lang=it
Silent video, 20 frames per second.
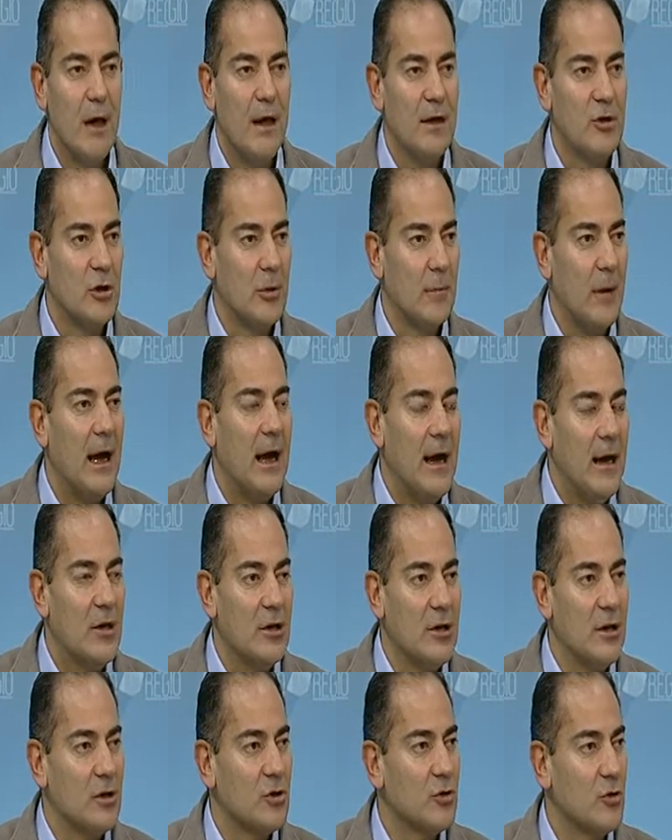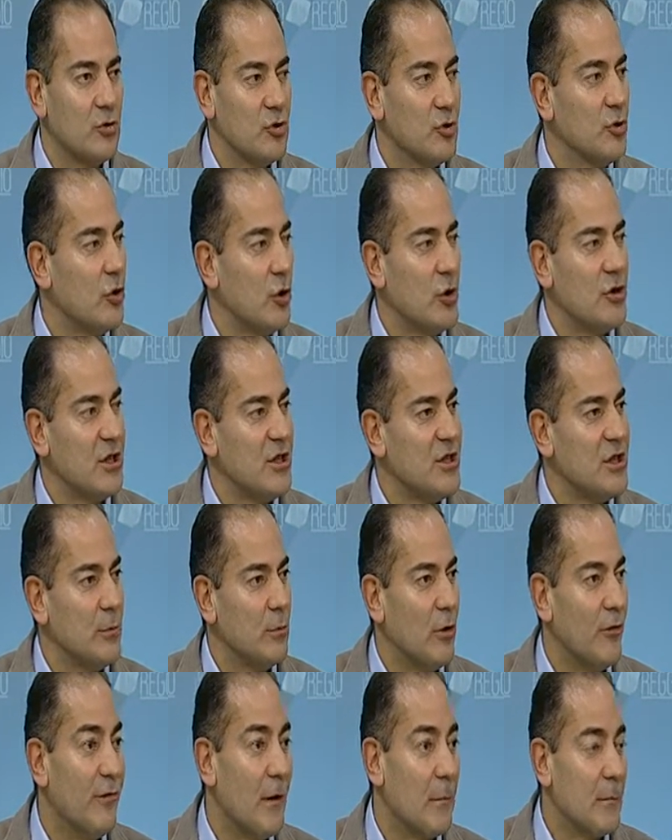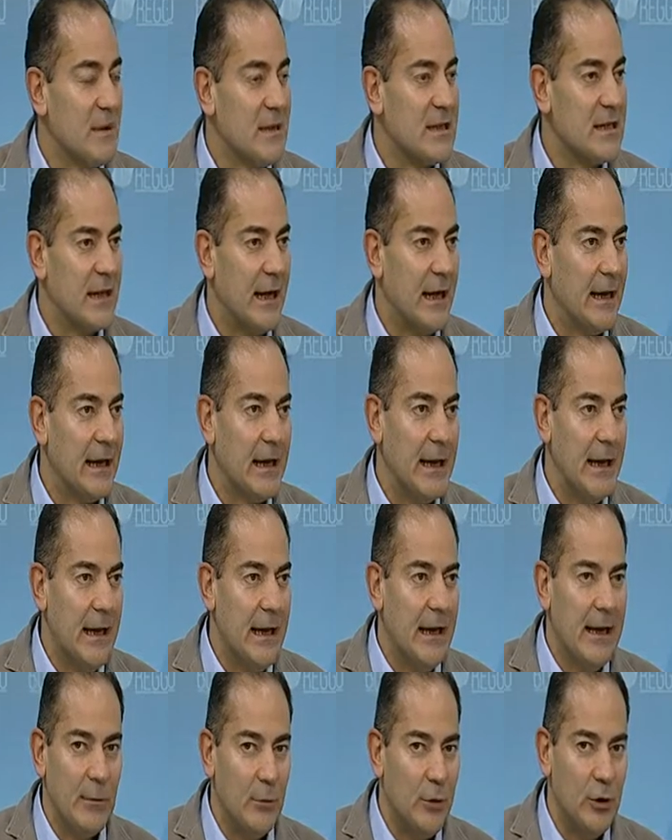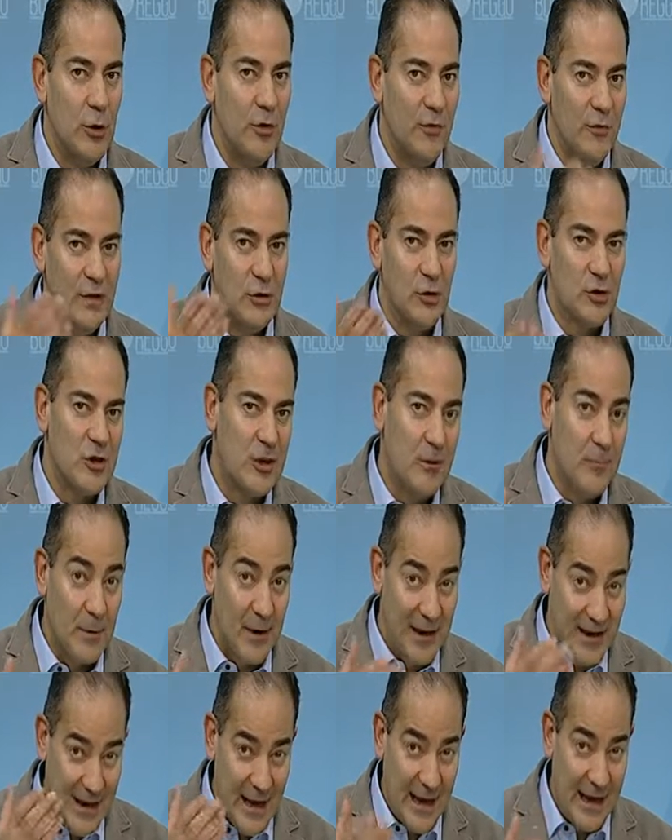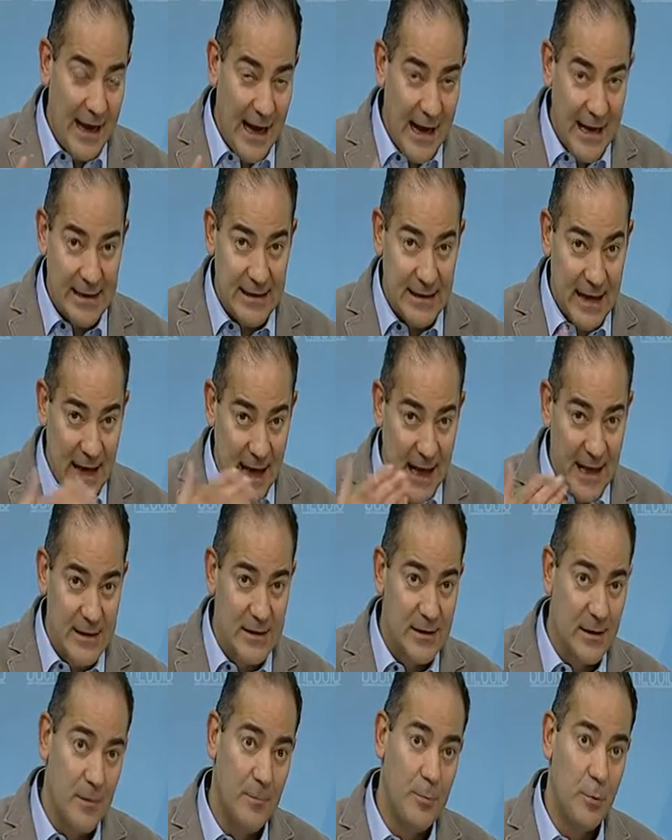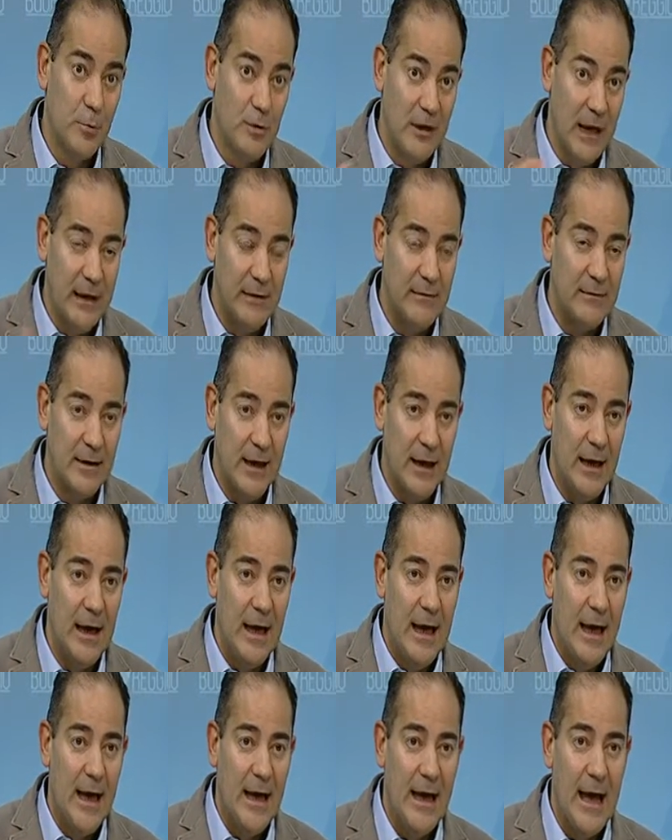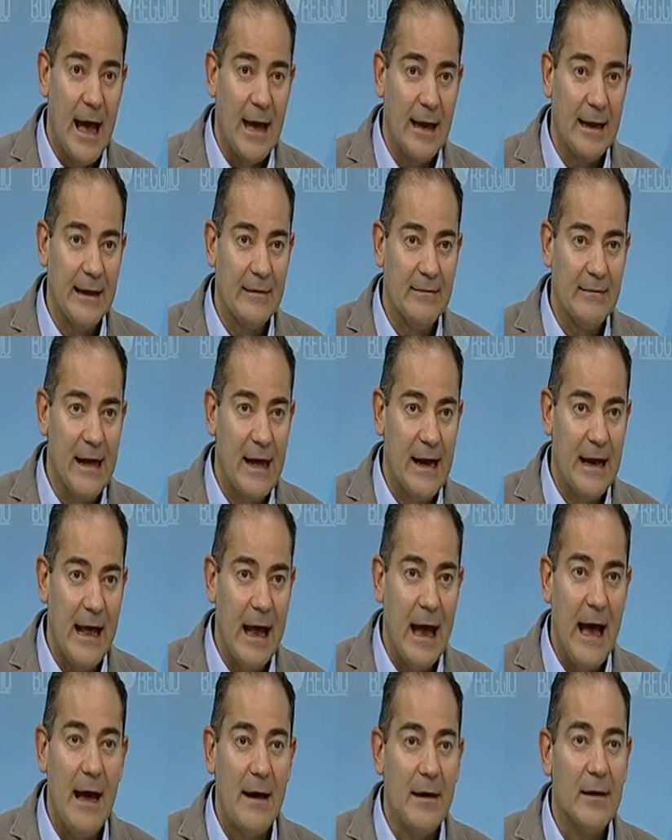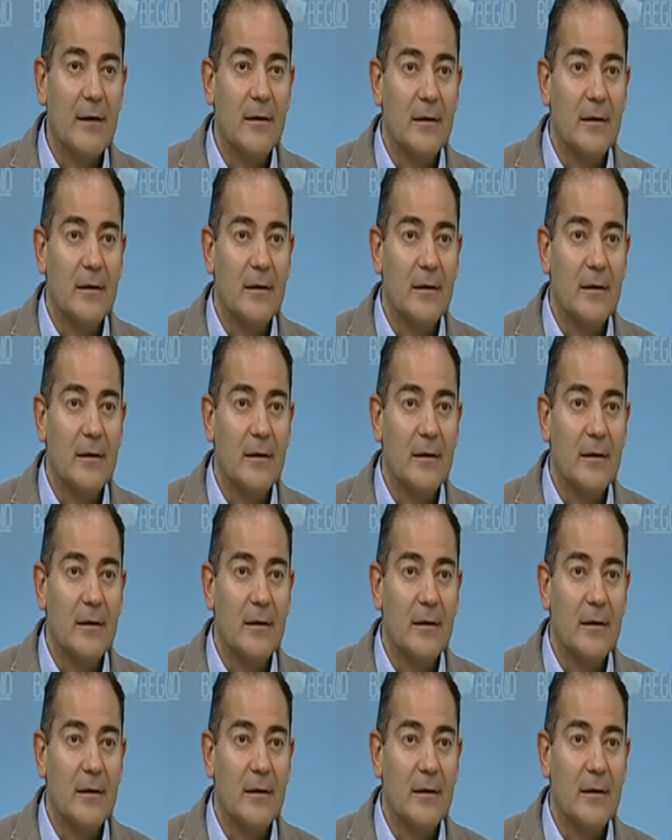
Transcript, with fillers: Insomma, eh, so, sono cose che ci devono far pensare e quindi io invito sempre chi è a casa a essere prudente e anche andare a